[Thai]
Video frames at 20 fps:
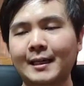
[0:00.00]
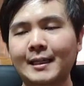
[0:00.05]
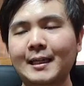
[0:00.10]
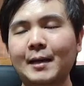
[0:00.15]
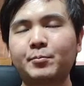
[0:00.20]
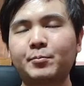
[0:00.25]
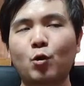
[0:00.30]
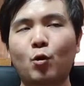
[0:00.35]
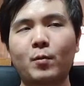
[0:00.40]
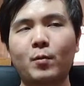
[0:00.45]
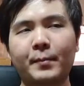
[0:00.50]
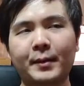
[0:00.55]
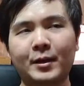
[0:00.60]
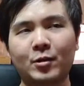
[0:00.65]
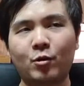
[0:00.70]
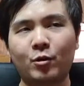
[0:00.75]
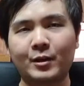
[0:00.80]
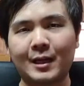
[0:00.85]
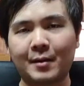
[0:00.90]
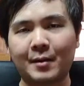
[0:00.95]
ขยับตัวมาเป็
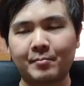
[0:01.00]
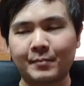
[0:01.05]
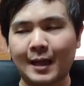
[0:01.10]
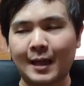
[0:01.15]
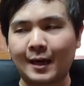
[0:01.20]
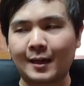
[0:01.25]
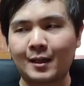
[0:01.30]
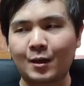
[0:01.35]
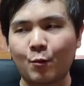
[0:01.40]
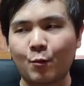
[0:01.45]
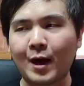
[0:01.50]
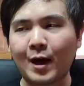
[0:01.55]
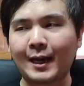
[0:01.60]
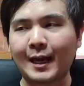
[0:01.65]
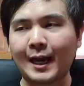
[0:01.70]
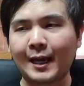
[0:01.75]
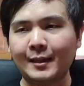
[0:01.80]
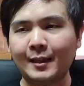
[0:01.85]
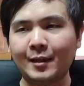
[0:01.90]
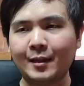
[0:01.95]
นคนทำหนัง หรือว่า
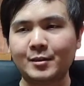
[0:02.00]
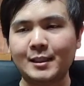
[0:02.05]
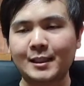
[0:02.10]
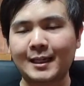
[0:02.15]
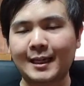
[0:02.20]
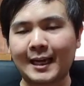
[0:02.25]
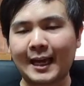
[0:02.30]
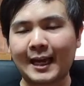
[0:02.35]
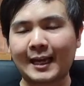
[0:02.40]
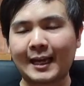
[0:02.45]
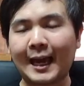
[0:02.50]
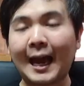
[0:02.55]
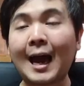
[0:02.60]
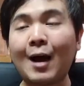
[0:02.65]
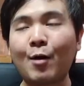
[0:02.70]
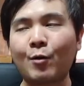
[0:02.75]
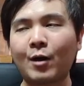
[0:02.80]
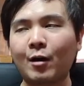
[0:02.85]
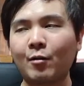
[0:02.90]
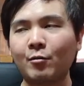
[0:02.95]
การที่เราจะ
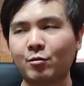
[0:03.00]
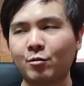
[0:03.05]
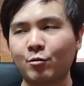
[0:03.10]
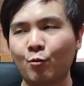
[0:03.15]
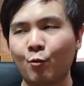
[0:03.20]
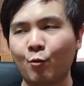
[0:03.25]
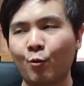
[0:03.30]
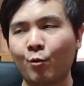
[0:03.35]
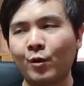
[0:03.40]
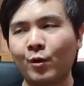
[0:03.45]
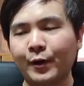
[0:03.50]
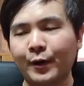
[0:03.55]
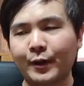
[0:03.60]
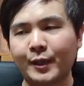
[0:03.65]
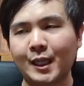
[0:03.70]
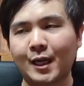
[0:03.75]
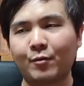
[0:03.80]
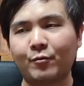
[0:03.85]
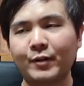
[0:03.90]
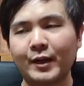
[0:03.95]
ก้าวเข้าสู่
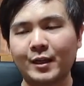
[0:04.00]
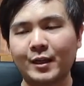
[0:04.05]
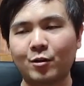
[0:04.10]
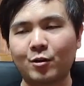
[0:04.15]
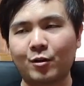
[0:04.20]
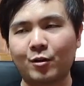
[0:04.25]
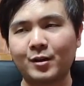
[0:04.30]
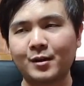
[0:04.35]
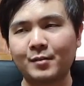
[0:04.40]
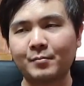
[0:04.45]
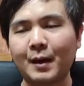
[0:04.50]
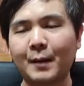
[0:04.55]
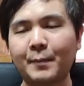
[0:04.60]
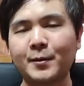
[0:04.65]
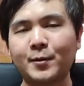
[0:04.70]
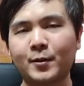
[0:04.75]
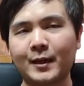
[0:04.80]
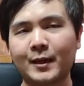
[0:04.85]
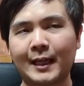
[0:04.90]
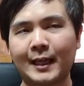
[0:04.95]
สังเวียนของภา
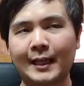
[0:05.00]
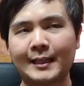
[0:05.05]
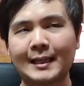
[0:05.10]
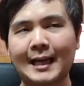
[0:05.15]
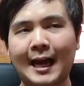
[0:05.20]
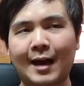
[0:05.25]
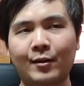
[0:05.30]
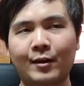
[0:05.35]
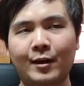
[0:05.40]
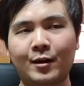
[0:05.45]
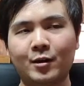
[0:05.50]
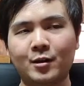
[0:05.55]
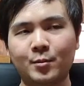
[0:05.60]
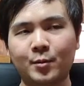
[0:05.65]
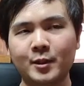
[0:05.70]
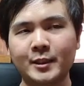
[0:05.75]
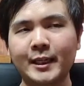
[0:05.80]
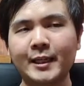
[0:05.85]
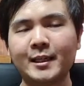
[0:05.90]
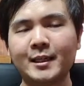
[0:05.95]
พยนตร์ขนาดยาวเนี่ยโดยเฉ
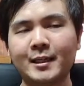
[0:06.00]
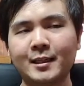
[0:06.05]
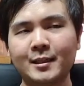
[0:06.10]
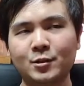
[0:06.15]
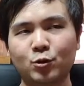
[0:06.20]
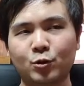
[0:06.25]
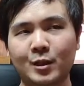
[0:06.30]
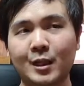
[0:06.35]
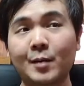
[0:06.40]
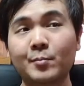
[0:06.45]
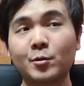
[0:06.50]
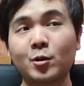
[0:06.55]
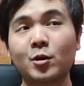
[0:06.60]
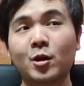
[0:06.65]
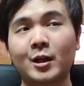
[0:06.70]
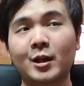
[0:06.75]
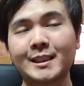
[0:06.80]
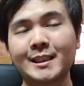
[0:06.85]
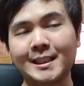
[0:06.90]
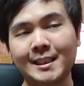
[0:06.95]
พาะยิ่งคือจุดเริ่มต้
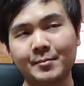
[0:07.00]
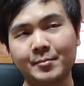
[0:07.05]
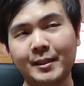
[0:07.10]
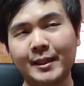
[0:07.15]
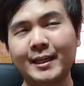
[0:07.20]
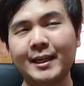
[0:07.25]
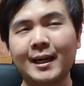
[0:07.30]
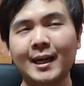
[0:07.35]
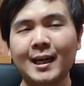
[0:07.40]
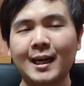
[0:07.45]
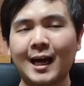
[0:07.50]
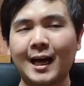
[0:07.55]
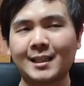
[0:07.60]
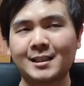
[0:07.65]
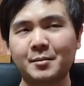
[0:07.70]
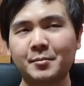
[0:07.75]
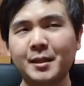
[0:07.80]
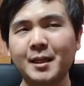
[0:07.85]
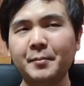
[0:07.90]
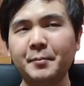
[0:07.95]
นของอาชีพที่
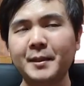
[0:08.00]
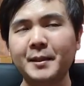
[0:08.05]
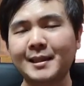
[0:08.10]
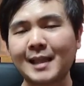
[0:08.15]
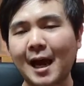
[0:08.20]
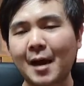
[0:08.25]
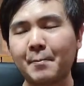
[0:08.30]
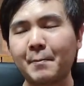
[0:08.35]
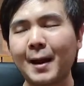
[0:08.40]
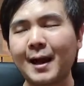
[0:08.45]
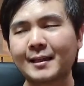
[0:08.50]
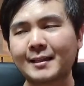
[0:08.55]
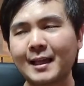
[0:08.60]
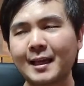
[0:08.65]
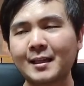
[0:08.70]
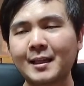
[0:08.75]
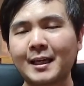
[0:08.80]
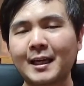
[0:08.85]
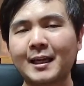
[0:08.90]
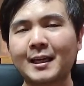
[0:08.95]
อาจจะไม่ได้มีตังมาก
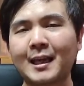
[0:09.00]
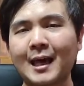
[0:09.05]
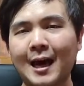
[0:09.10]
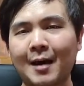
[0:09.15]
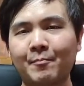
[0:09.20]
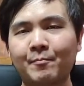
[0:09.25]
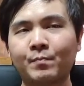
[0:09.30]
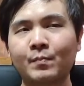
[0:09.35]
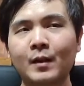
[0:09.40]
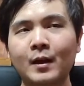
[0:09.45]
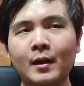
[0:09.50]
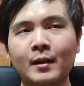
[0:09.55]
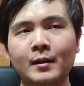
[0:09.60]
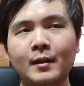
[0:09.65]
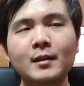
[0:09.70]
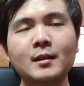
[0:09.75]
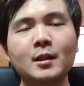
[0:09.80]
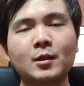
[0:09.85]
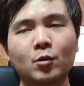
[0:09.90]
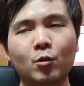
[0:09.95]
นักในการทำ
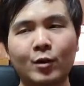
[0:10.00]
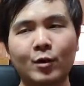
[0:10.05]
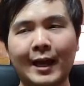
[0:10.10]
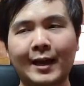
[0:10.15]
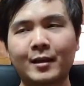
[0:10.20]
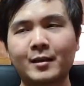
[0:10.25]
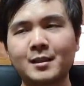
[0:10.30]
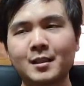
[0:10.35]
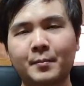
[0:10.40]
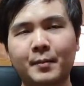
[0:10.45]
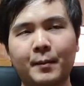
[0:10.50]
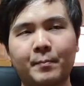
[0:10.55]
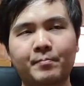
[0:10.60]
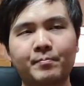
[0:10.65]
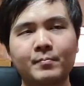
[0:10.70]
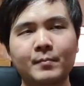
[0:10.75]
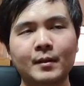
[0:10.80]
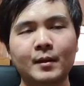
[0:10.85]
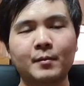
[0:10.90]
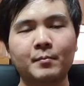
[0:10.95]
นึกถึงโรงแรมก็จะแบบ
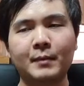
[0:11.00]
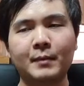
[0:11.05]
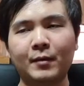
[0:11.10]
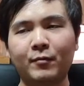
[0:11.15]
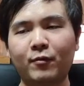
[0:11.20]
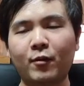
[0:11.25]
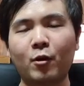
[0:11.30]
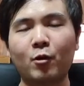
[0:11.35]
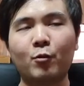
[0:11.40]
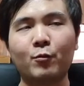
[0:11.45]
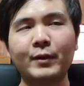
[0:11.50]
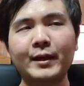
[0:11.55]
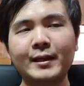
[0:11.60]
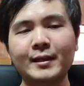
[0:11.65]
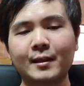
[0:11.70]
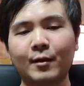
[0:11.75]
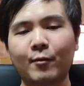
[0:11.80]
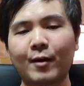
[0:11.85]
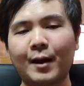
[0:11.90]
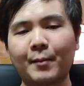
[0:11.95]
มี
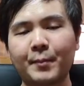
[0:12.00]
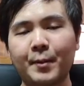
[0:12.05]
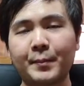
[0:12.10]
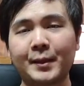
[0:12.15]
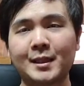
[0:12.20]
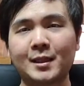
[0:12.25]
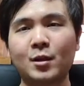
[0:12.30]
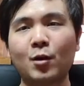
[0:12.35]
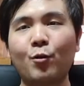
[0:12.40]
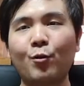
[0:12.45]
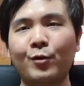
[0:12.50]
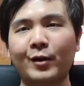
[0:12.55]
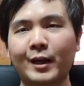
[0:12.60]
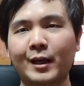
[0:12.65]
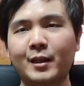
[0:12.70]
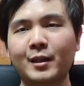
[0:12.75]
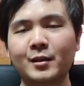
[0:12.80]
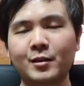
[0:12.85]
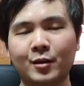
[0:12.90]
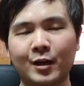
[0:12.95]
following หรือว่า memento อ
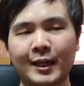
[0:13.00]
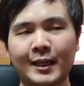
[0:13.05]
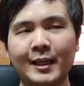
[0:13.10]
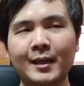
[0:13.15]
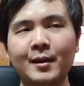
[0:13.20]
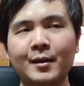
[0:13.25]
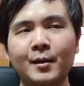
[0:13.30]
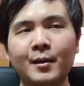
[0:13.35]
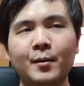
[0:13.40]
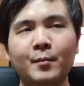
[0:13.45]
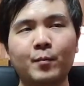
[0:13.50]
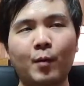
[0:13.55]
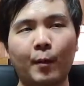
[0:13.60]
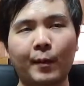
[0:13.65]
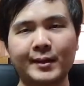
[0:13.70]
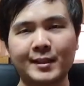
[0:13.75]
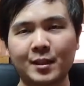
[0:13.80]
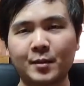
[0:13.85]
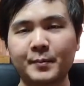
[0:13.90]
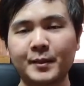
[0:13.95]
ย่างเงี้ยซึ่งเดี๋ยวอันนี้ผ
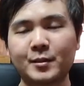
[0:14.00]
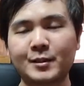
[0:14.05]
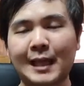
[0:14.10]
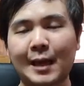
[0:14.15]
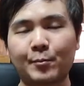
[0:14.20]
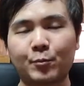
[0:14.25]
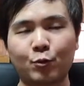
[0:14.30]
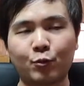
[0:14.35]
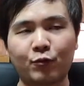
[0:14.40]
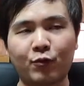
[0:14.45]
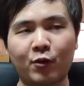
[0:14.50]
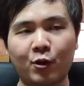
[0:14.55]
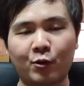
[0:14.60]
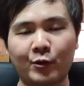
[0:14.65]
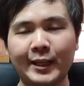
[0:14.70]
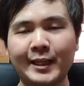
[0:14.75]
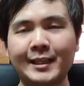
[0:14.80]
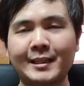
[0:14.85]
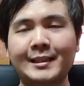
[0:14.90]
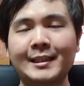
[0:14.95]
มอาจจะต้องไปตามดู
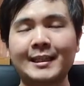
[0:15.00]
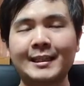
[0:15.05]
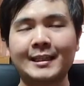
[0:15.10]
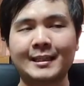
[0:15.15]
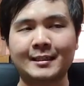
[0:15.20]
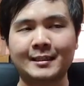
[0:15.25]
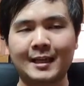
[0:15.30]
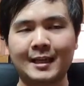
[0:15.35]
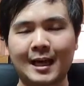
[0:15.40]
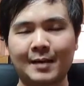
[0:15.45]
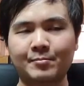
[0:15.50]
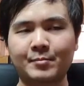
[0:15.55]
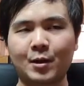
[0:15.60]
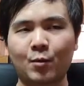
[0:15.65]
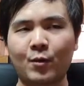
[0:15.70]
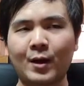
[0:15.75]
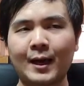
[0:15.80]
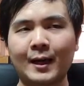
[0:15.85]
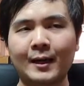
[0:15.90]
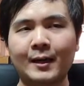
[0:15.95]
following อีกทีหนึ่งนะครับ
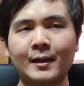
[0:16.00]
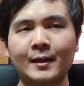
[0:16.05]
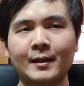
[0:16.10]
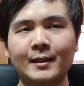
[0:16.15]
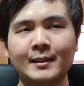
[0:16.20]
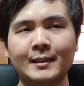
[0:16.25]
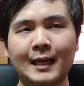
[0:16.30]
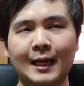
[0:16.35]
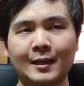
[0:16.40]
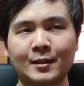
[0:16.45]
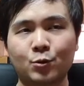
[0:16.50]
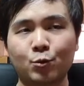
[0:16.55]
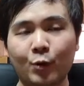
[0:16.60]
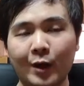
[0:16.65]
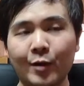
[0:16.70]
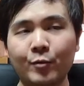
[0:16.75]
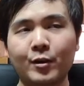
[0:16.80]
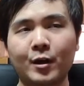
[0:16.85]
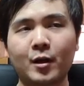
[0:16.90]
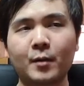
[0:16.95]
แต่ว่าอย่าง
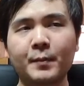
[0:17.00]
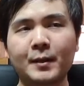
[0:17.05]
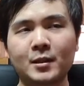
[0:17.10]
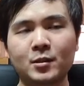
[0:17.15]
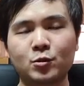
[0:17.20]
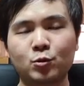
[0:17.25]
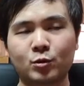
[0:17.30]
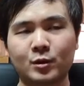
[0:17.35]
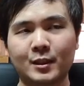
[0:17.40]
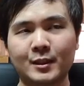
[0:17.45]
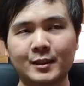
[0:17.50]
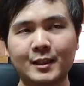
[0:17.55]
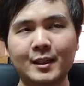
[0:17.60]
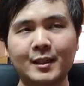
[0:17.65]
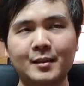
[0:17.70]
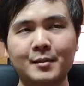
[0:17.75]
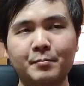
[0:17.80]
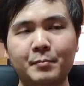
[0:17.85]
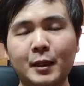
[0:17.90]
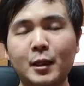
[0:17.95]
duel เนี่ยก็เป็นจุดหนึ่ง
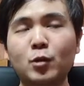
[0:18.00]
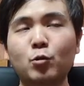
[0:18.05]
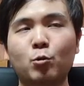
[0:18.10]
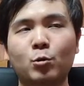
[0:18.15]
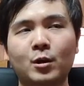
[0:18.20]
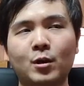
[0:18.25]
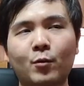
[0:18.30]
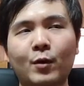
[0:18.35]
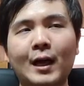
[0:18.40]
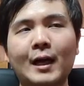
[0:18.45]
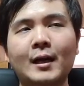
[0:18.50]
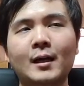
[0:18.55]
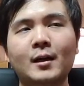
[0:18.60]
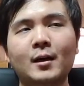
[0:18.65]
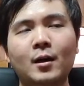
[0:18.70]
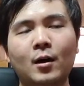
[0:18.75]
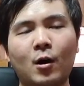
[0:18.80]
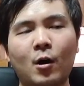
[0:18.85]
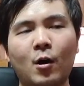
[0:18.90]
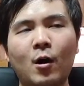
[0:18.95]
ที่พิสูจน์แล้วว่า
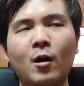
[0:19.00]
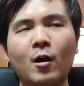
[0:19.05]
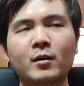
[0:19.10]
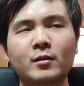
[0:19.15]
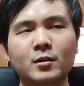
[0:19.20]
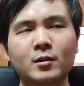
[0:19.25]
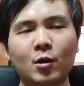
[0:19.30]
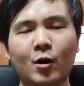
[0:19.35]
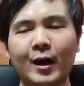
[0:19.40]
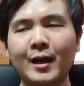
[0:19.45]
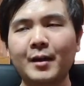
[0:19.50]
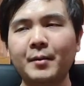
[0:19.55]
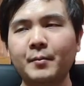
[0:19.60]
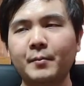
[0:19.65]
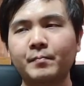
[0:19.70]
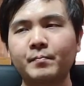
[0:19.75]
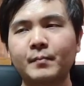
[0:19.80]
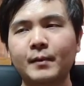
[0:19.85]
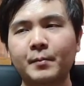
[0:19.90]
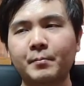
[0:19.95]
อ๋อต่อให้
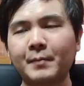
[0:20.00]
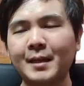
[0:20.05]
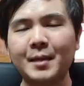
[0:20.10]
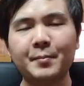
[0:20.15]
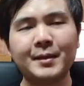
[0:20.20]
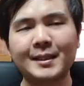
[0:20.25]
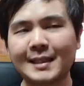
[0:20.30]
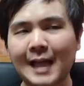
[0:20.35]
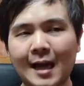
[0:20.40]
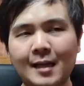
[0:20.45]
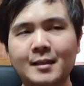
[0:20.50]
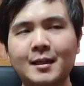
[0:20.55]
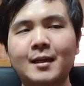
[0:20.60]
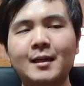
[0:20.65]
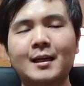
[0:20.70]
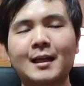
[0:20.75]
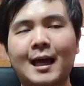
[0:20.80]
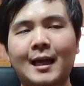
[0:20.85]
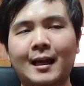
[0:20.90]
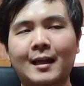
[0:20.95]
ไม่ได้มีตังค์เย
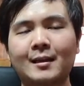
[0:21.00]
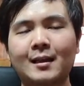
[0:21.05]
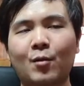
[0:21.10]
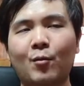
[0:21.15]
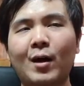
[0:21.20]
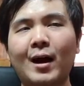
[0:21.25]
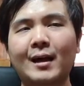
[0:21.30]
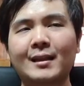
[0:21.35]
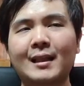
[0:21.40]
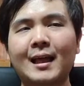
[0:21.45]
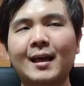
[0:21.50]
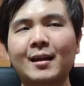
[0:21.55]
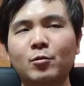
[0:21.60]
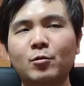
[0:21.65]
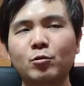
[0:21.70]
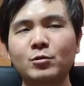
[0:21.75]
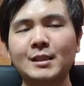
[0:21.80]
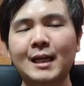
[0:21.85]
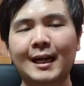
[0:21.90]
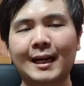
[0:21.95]
อะขนาดนั้น แต่ว่าถ้า
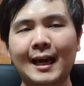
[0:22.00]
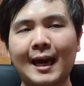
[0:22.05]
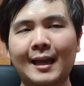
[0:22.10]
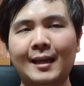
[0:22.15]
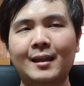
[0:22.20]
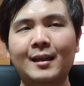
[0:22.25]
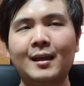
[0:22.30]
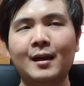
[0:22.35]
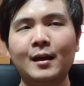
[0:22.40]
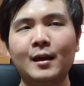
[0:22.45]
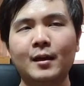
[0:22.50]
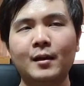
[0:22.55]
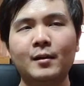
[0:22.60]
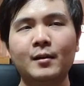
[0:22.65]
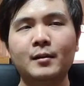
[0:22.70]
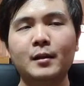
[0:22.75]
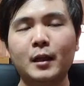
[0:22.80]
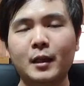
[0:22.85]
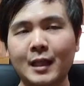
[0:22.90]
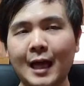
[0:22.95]
รู้จักการ
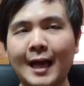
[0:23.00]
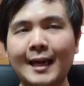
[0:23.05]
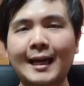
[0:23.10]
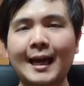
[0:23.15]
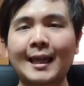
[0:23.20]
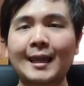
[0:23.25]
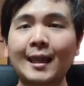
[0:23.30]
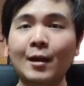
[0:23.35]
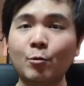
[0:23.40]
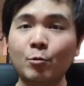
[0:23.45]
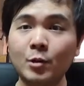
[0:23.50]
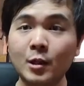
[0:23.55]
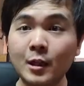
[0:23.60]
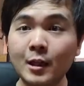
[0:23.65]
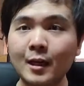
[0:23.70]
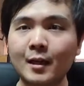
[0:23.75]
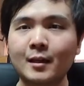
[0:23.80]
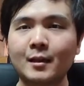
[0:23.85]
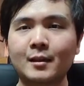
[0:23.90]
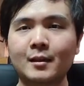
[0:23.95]
ดีไซน์การเล่า
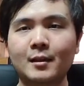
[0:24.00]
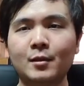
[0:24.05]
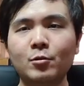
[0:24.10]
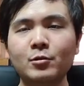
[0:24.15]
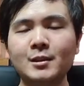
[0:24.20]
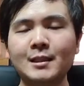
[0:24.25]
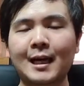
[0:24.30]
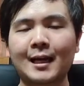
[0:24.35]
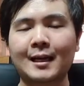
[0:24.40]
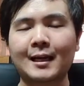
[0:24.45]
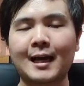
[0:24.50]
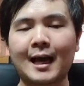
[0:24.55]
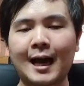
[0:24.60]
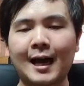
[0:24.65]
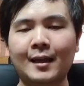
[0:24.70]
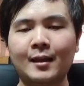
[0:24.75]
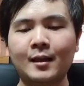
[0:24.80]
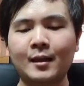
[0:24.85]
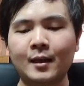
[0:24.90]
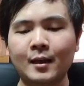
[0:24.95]
เรื่อง รู้จัก
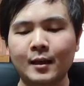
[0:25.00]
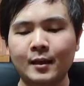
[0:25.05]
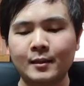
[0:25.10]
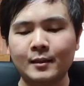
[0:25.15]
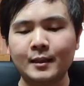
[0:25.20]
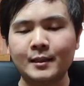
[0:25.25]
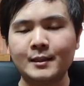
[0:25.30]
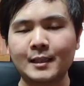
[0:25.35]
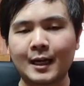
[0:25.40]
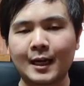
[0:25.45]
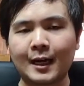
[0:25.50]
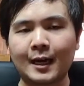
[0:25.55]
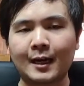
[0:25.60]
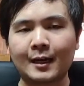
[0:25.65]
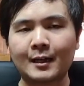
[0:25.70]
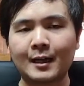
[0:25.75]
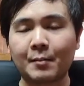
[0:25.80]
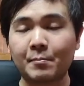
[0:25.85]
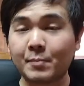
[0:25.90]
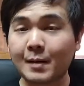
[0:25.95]
การที่จะ
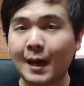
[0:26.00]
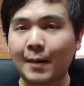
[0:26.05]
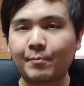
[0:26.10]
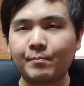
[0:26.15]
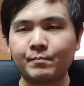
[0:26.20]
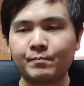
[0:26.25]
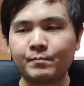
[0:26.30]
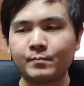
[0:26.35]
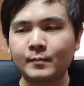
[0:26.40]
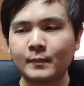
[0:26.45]
กำกับ